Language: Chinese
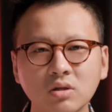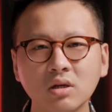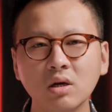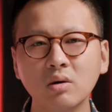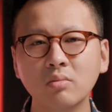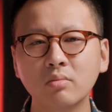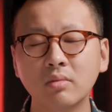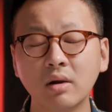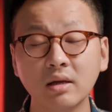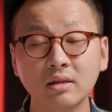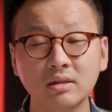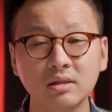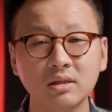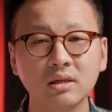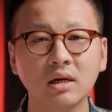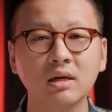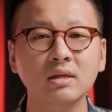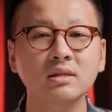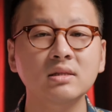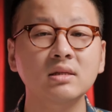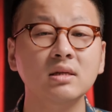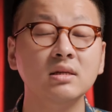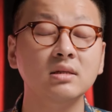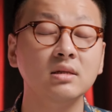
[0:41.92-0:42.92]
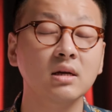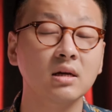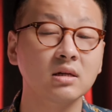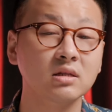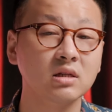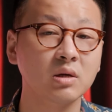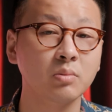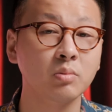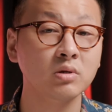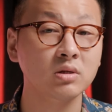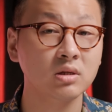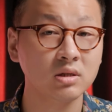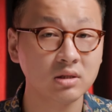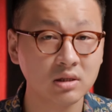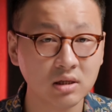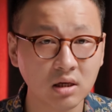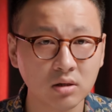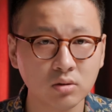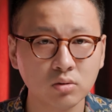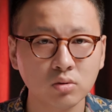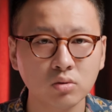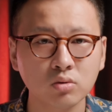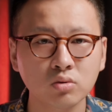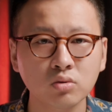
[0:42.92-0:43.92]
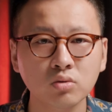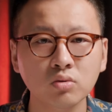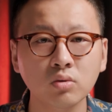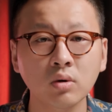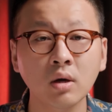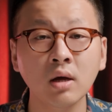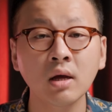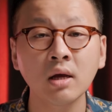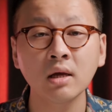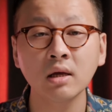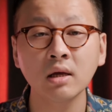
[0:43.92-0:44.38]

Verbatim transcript: 先，我们来讲解一下什么是像素数，